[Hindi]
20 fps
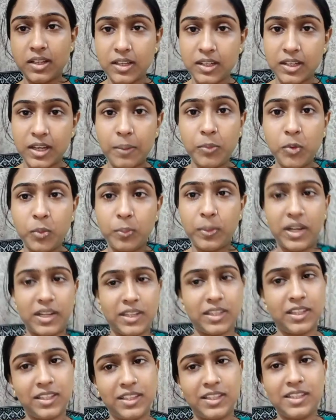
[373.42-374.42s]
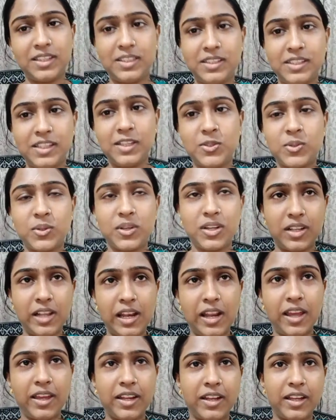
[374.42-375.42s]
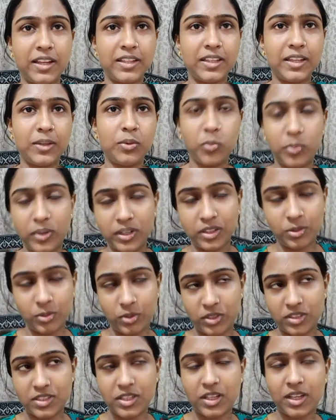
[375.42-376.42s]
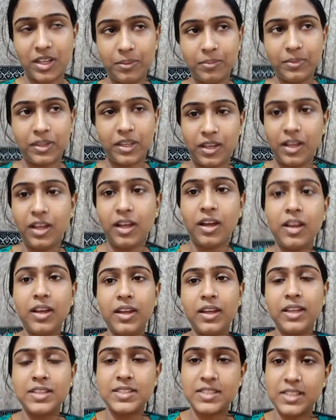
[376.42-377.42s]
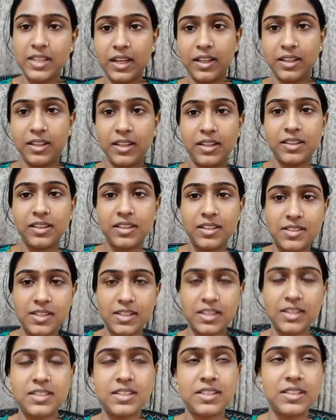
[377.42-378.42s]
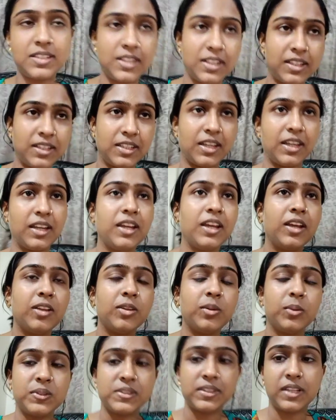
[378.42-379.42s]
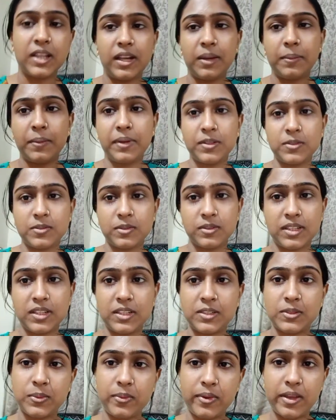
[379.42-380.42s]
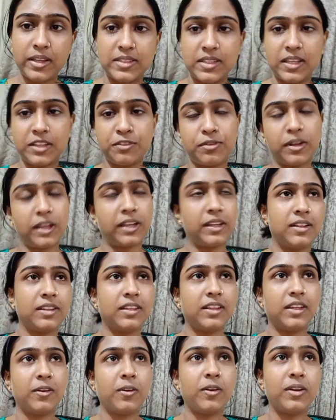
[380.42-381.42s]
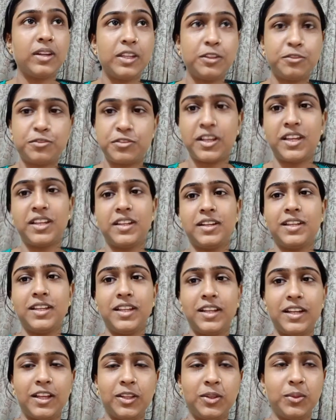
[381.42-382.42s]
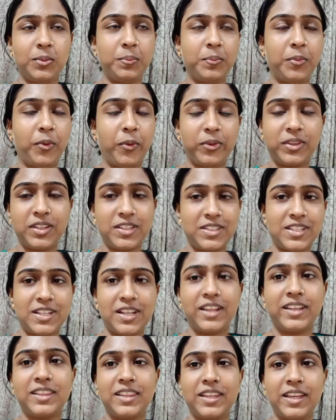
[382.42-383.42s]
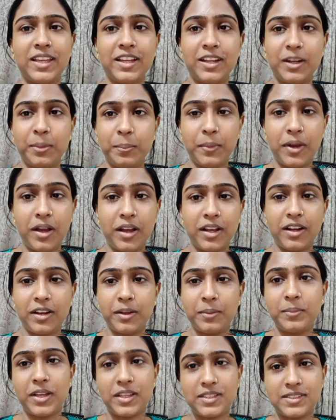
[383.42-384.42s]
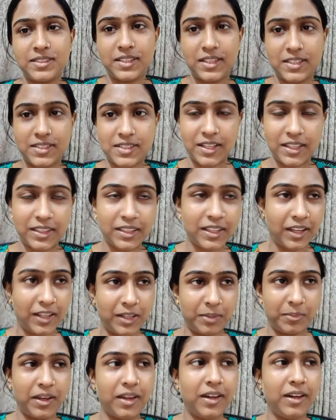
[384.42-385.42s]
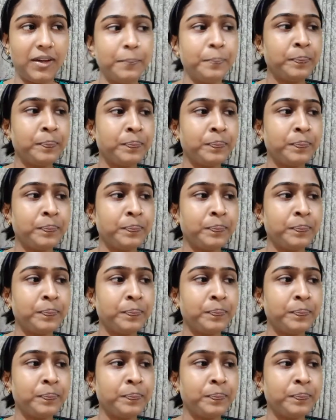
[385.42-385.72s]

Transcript: कम उम्र की थी ये जो करेला है ना ये उम्र थोड़ा सा कम है हाँ इसके अंदर इतना ज़्यादा सीड नहीं है तो इसके लिए मैंने सोचा कि इसको ऐसे ही फ्राई करते हैं और डीप फ्राई करेंगे ना तो बहुत अच्छा लगता है गर्मा गर्म राइस के साथ खाने में हाँ